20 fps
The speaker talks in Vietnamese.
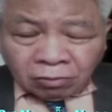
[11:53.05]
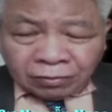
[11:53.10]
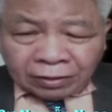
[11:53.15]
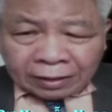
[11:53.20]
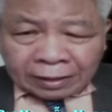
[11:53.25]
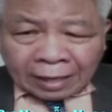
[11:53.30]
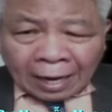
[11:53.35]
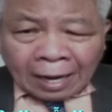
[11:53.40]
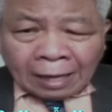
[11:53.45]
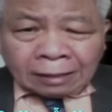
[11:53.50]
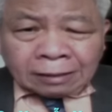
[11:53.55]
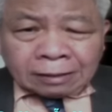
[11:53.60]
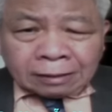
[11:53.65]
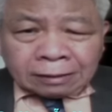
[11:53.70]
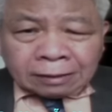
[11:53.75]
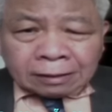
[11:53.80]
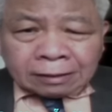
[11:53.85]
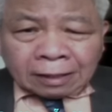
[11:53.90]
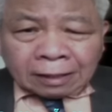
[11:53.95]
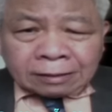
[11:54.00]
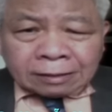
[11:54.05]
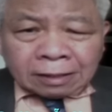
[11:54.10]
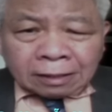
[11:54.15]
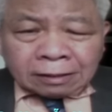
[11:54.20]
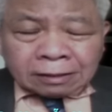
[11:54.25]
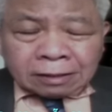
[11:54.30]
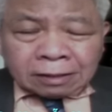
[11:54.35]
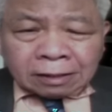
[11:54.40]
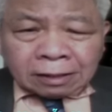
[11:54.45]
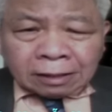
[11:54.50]
của Việt Khang nữa thì thành
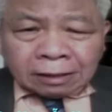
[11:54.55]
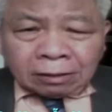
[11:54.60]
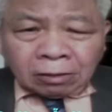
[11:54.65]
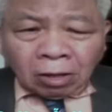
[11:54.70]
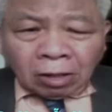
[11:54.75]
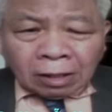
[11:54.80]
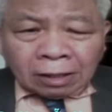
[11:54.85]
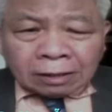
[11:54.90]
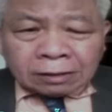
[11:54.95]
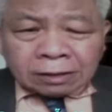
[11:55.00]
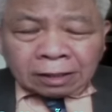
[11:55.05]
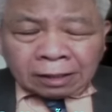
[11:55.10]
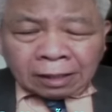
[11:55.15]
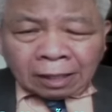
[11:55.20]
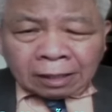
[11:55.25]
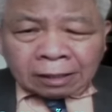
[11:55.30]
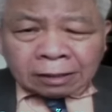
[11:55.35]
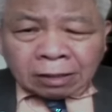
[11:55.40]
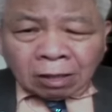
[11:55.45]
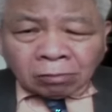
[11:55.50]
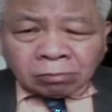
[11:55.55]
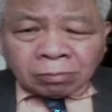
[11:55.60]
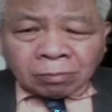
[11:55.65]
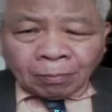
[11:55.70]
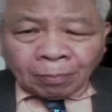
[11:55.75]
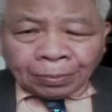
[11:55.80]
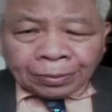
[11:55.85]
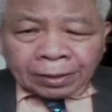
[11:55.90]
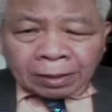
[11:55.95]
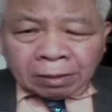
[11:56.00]
ra là những cái đó là những cái hành
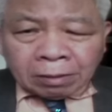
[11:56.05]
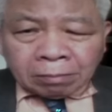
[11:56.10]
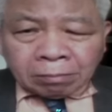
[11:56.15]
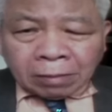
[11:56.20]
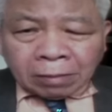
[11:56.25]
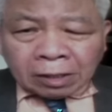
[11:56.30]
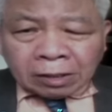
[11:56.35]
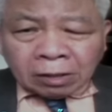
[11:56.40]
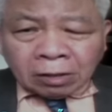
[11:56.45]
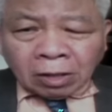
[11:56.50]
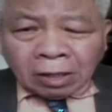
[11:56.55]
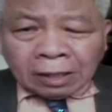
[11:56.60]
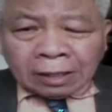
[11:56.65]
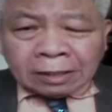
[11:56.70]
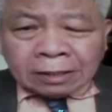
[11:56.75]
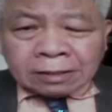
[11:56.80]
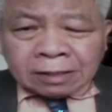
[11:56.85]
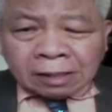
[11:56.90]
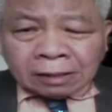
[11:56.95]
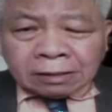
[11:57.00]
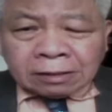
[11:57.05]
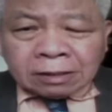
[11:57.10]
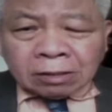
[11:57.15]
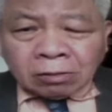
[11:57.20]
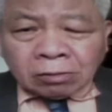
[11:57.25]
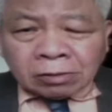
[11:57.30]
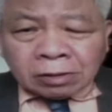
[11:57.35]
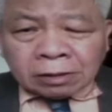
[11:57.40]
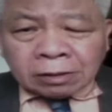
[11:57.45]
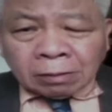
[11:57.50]
động mà nó nói lên rất
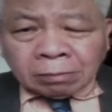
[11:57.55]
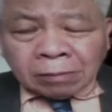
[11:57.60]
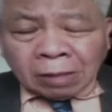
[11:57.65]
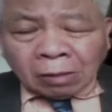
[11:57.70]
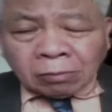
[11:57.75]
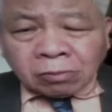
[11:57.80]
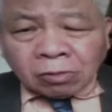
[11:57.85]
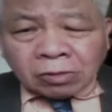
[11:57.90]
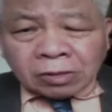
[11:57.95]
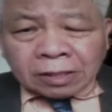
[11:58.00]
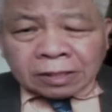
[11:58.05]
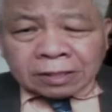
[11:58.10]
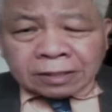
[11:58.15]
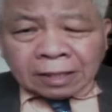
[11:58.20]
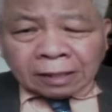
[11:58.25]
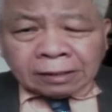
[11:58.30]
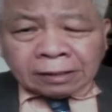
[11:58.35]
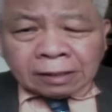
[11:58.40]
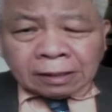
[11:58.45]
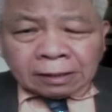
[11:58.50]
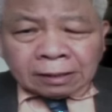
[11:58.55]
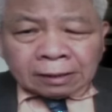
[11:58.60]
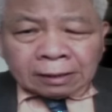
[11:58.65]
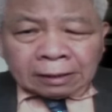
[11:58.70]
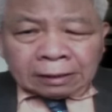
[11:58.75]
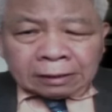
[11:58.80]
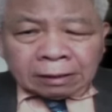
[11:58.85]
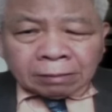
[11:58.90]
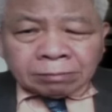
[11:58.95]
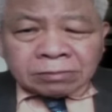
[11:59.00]
nhiều cái tấm lòng của người dân
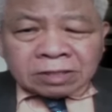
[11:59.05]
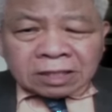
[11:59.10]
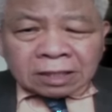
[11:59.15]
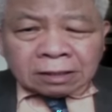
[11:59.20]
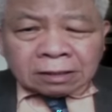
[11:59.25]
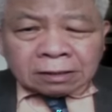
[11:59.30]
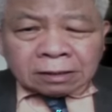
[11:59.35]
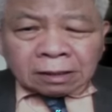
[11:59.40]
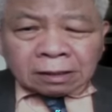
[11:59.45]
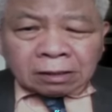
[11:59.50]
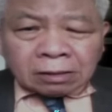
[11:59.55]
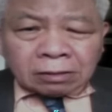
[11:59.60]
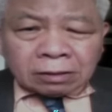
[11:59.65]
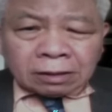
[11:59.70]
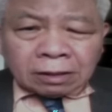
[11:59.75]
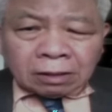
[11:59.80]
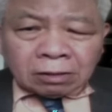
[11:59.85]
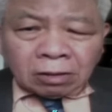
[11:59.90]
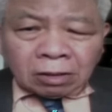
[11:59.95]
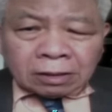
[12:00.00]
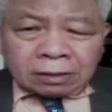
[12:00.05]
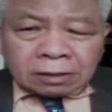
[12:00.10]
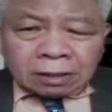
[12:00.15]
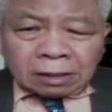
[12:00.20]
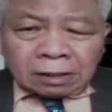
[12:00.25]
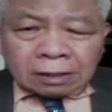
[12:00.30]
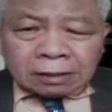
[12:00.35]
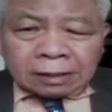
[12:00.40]
thậm chí rằng là có thể nói rằng